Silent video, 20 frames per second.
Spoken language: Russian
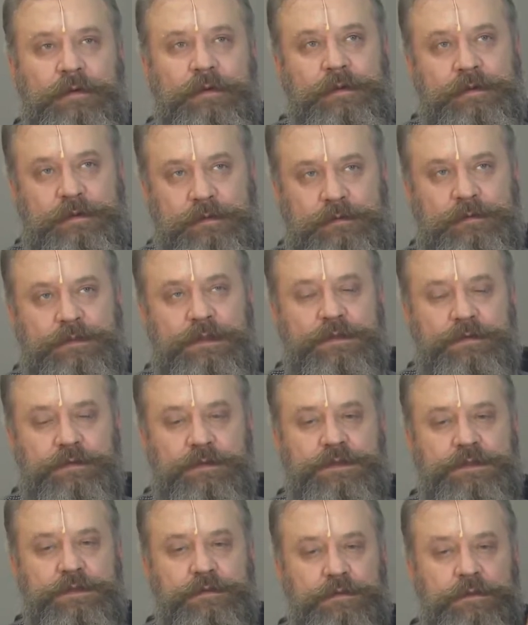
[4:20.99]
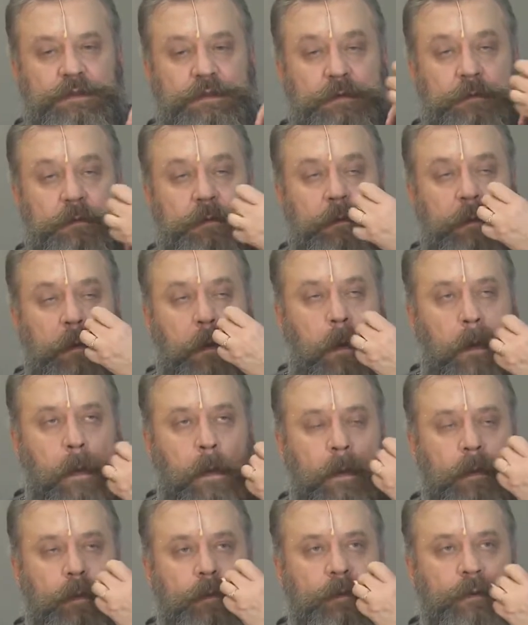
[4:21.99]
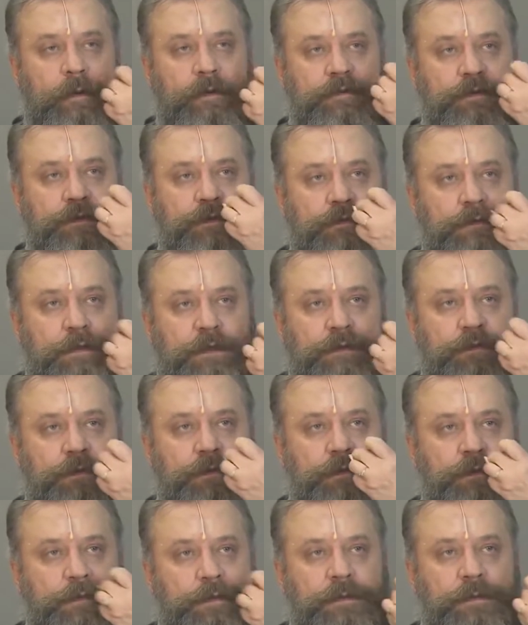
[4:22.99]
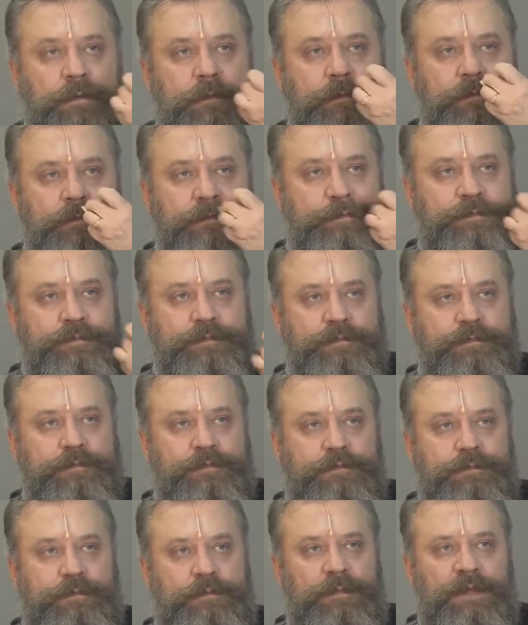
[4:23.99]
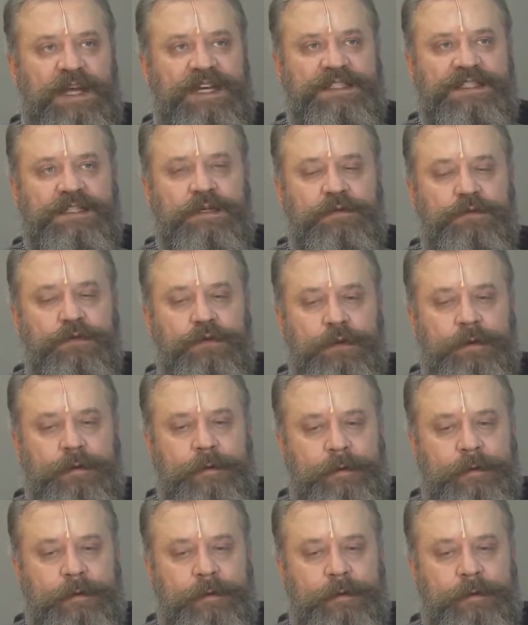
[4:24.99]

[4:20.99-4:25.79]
И, соответственно, вот это вот и вызывает у него основной